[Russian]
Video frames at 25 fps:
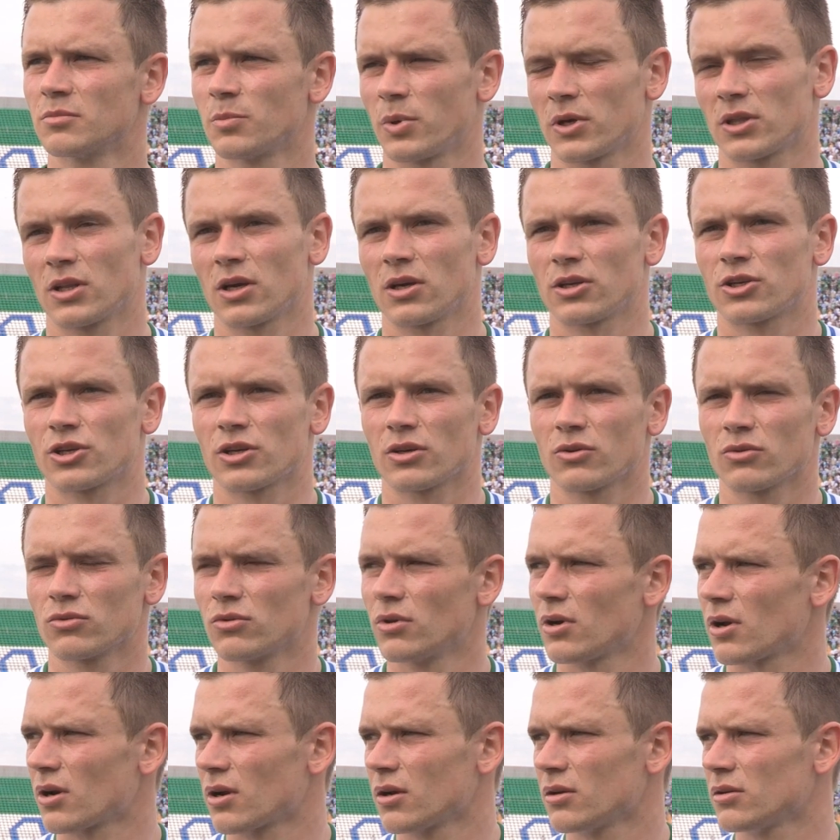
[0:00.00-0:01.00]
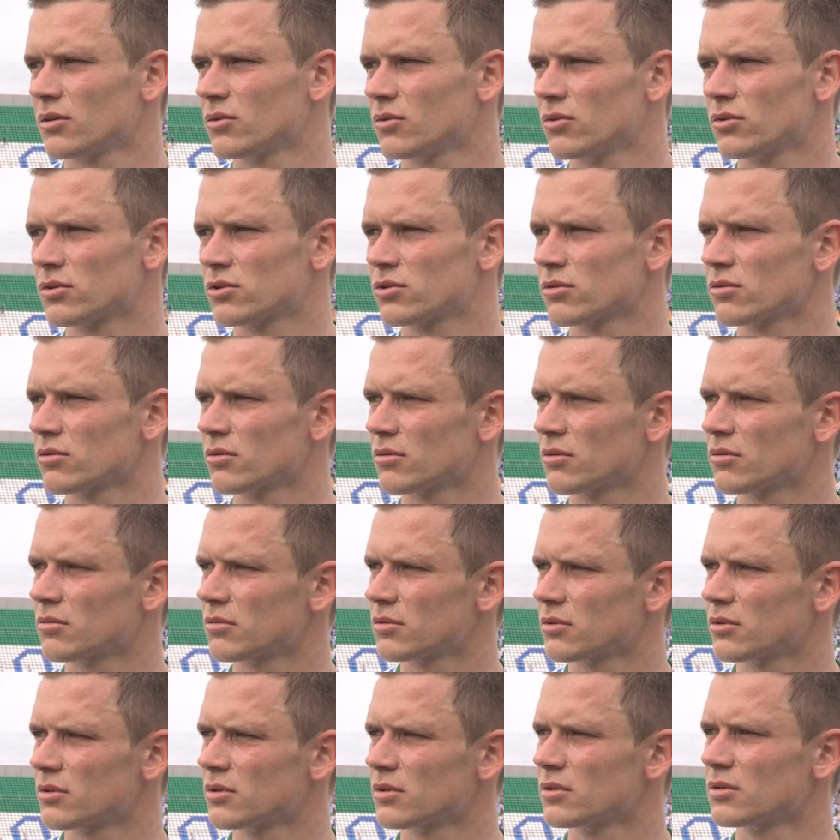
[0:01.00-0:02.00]
Подача, удар головой, что
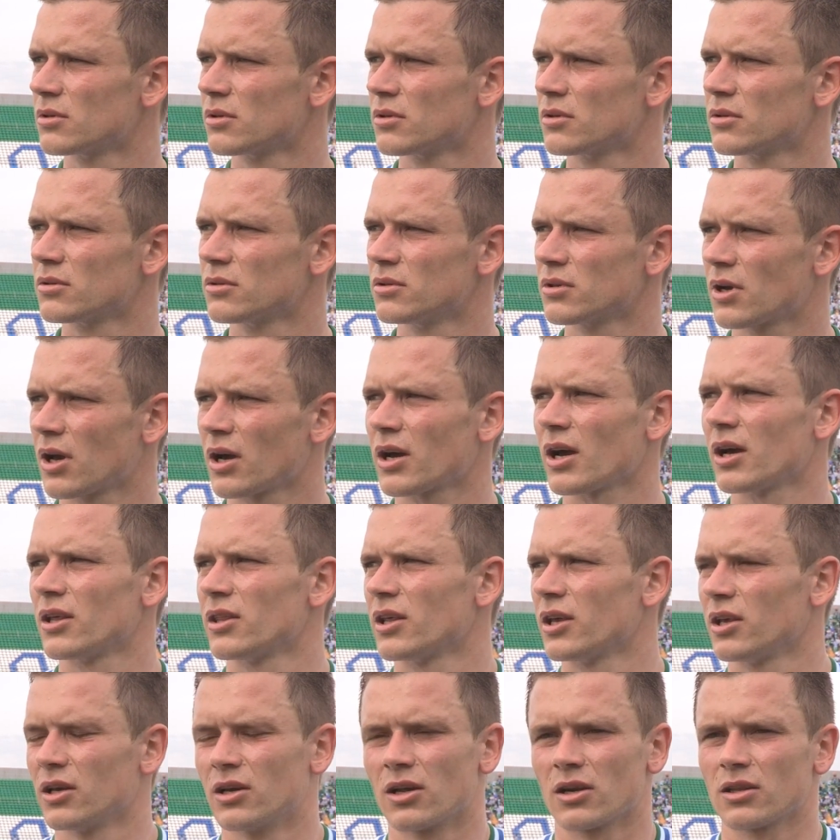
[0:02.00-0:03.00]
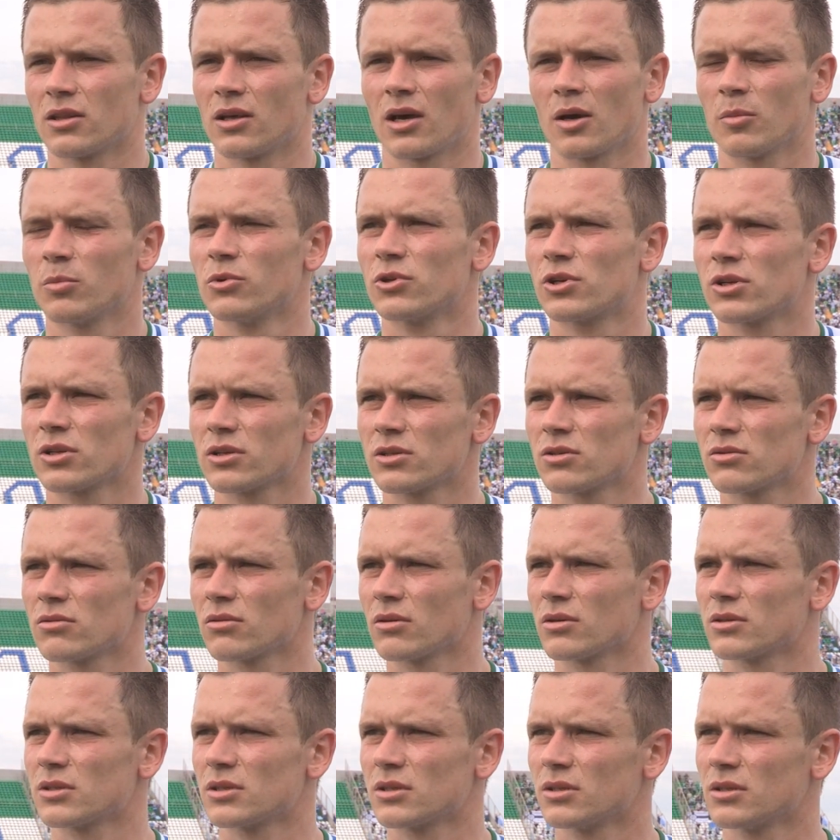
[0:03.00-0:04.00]
-то. Какая наигранная, обычная
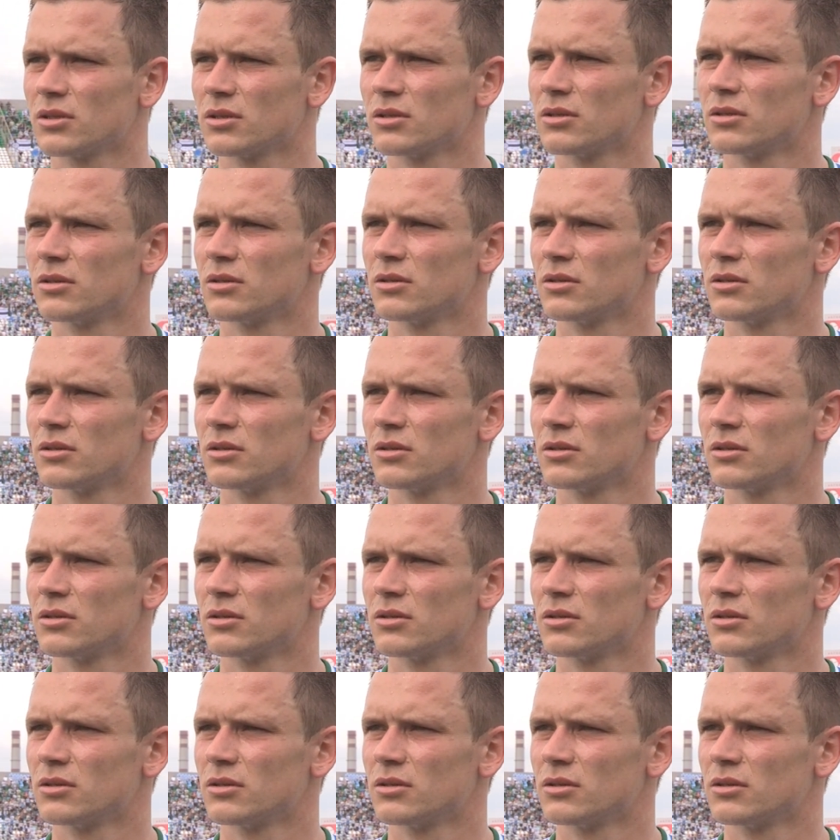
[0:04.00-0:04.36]
ситуация.